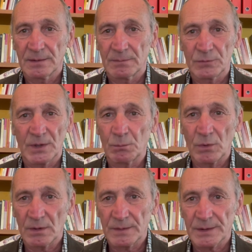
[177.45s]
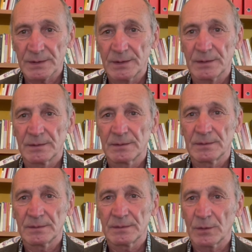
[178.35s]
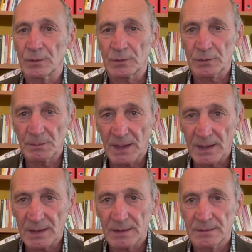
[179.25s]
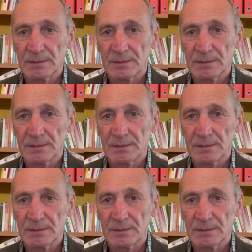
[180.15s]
cioè muoversi, consumare,